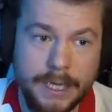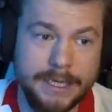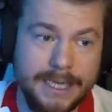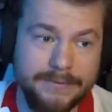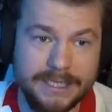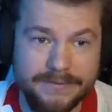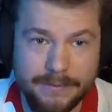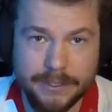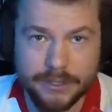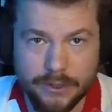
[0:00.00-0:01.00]
E, tak więc
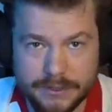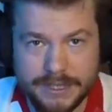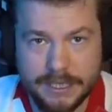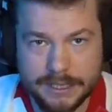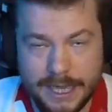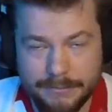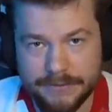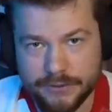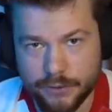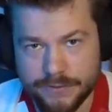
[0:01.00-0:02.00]
wiemy skąd Serge
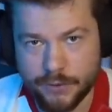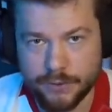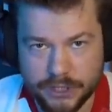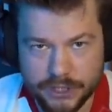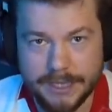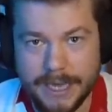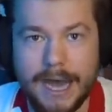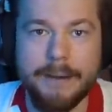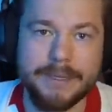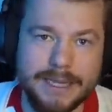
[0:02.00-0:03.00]
Gnabry wziął swoją
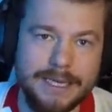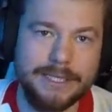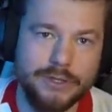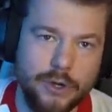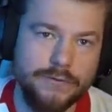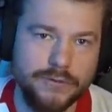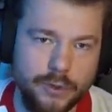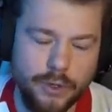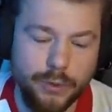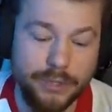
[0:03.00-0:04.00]
cieszynkę, a pytanie skąd
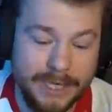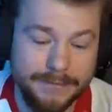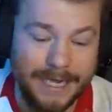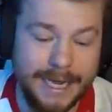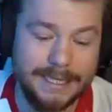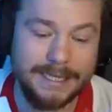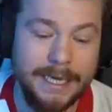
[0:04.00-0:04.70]
wziął ją James Harden.